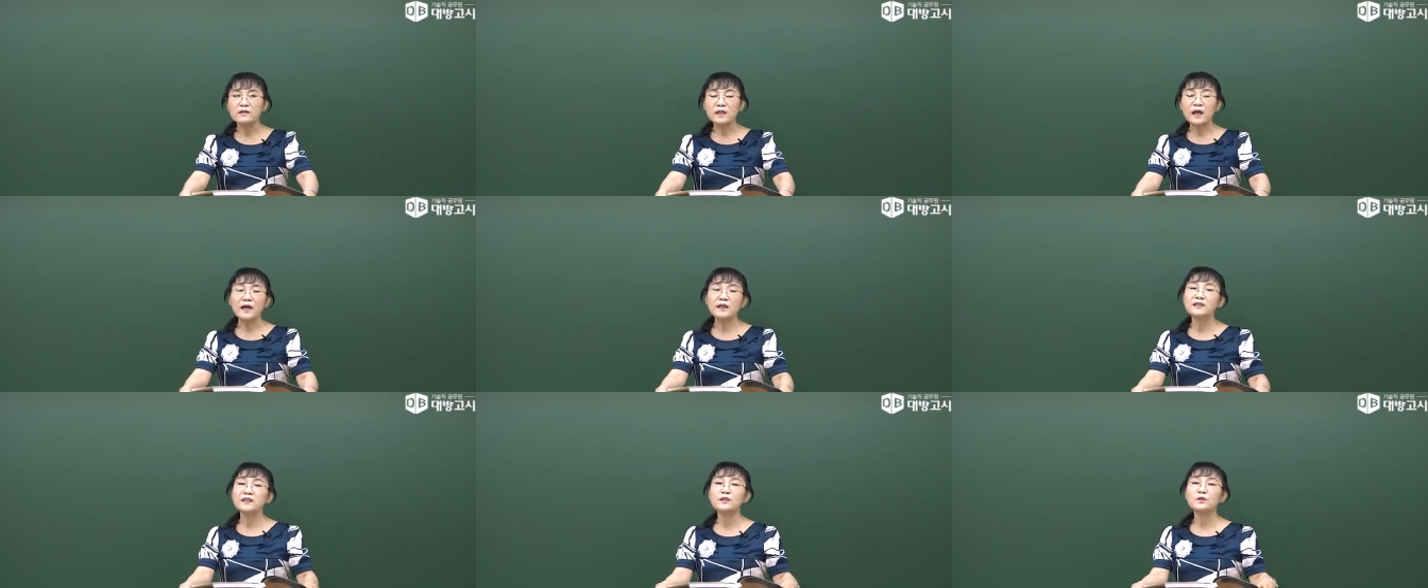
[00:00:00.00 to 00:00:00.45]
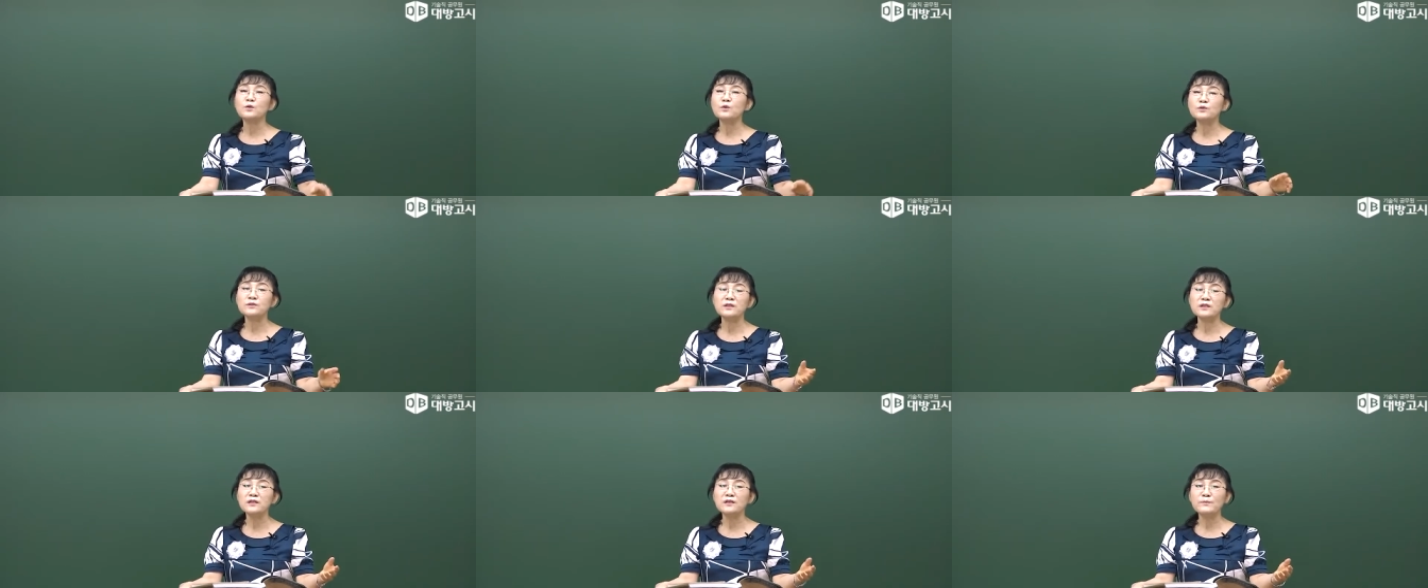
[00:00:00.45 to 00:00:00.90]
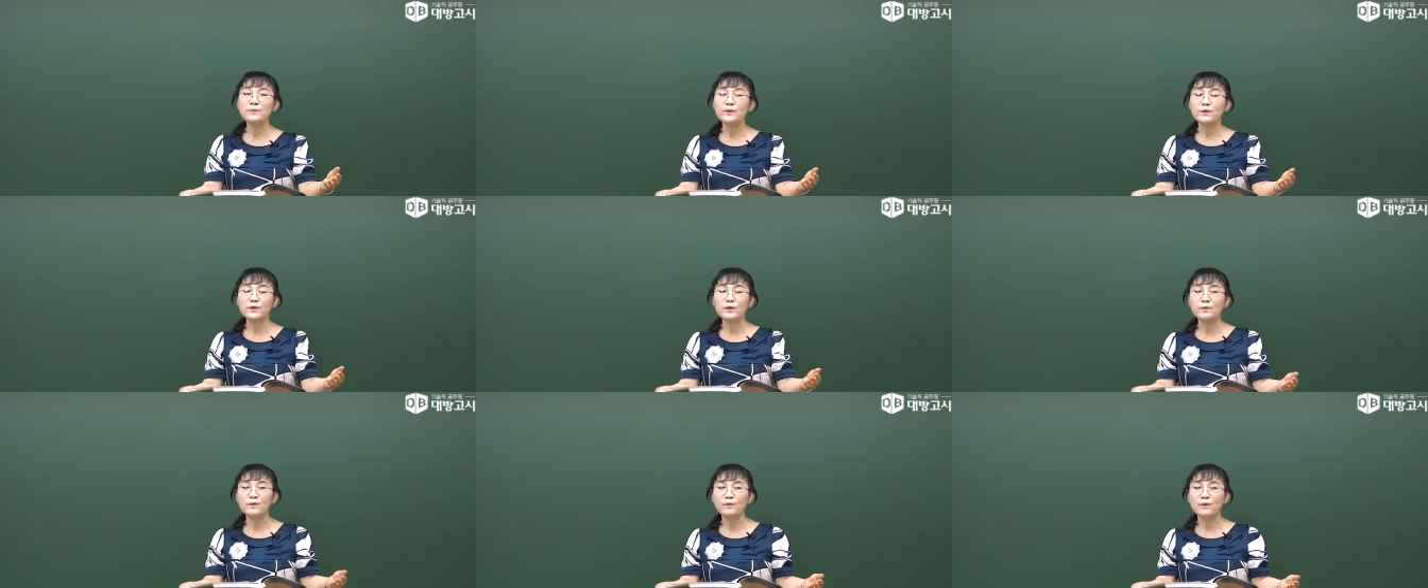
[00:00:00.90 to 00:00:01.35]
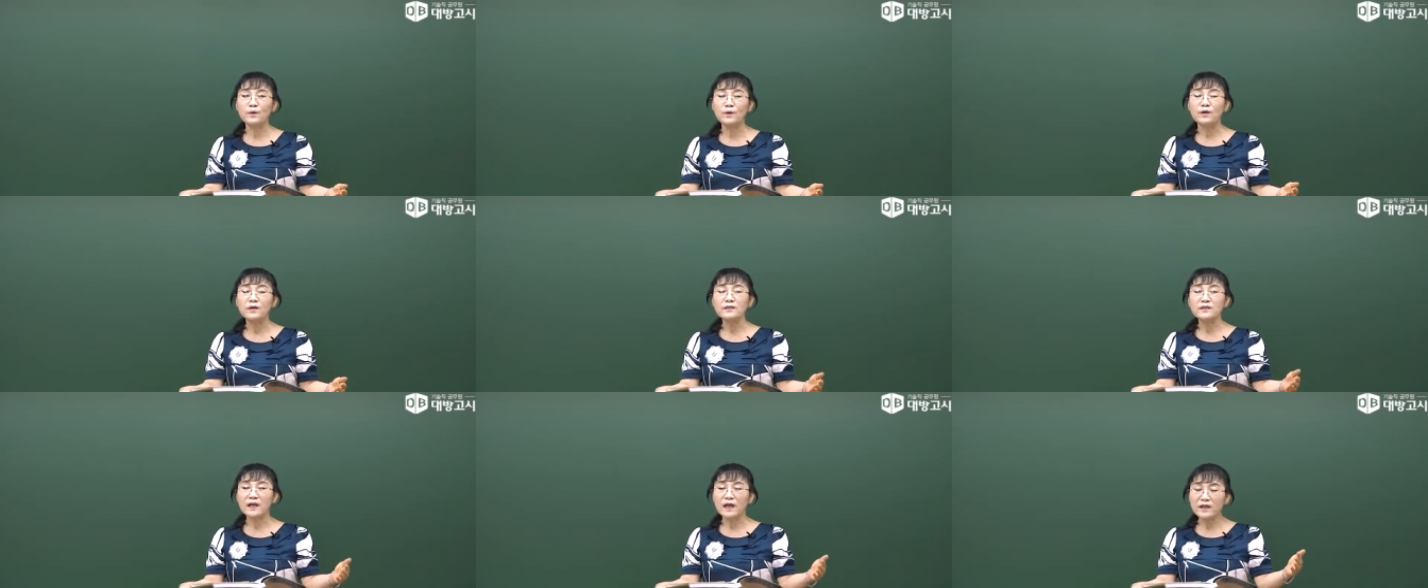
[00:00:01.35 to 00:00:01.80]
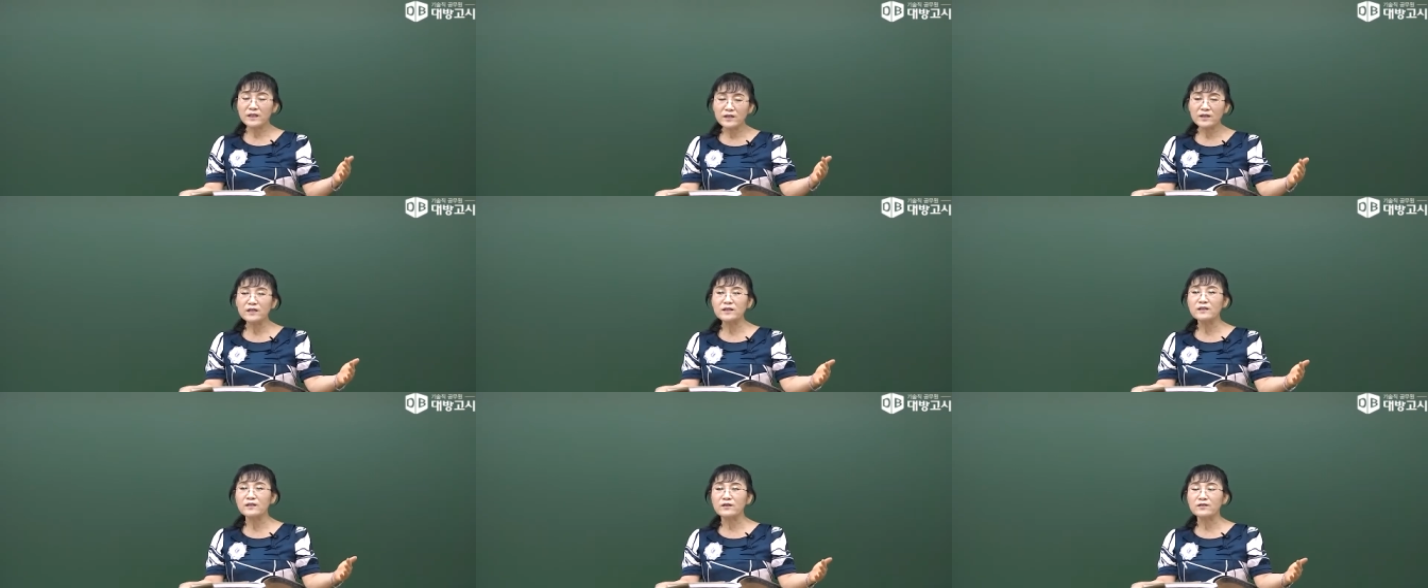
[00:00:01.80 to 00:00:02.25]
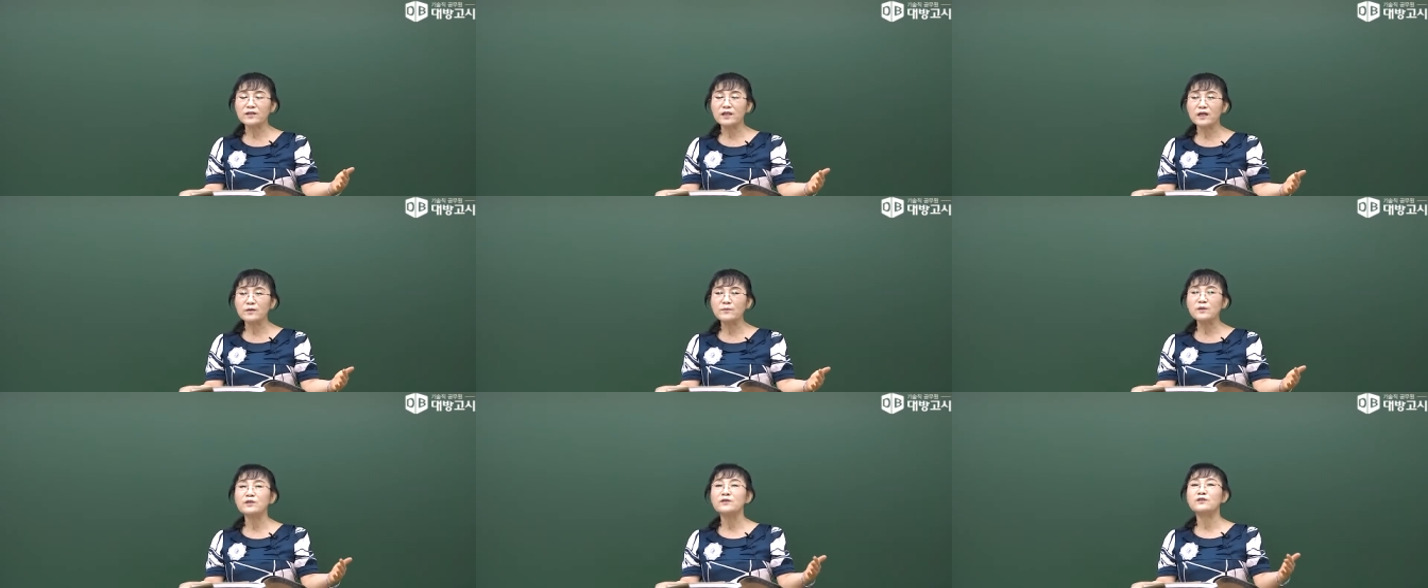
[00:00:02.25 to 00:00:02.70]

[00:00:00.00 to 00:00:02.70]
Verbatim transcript: 다시 또 찍을 필요도 없고 작년에 들었다면